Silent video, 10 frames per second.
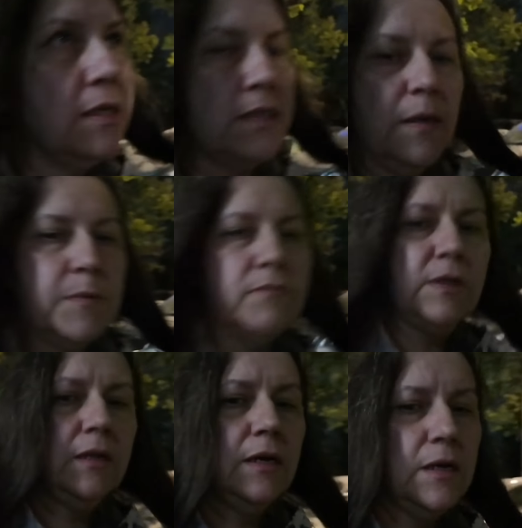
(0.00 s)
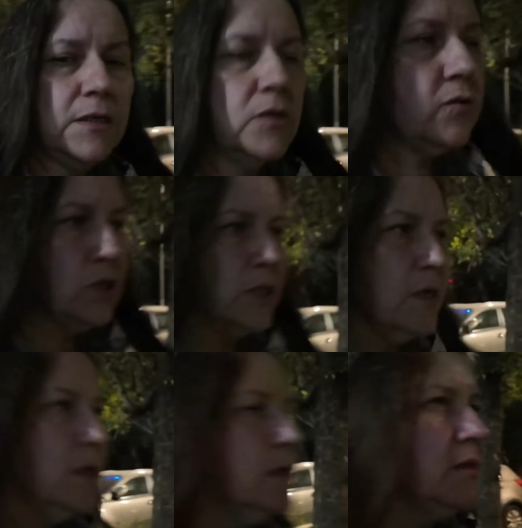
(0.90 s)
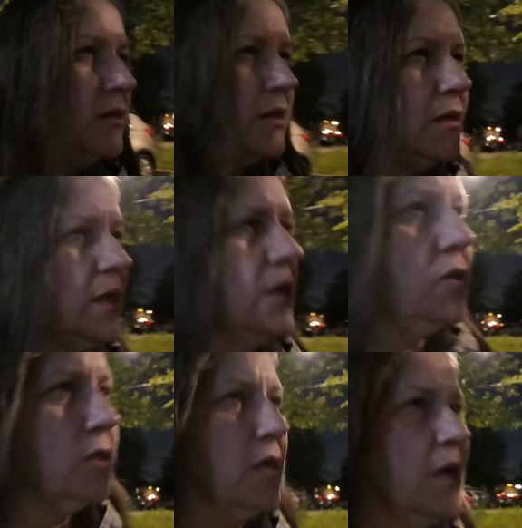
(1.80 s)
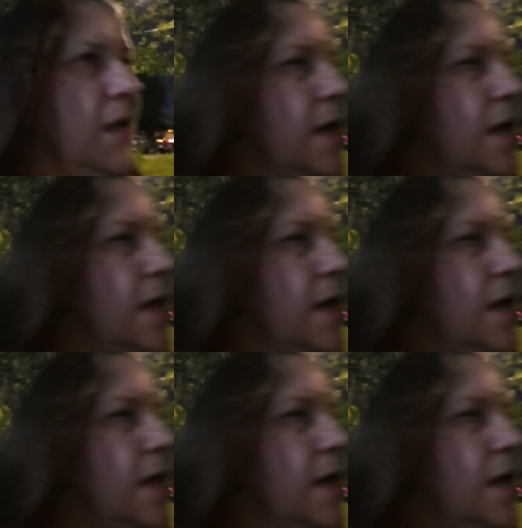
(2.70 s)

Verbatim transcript: рецептов долгосрочных, долгоиграющих.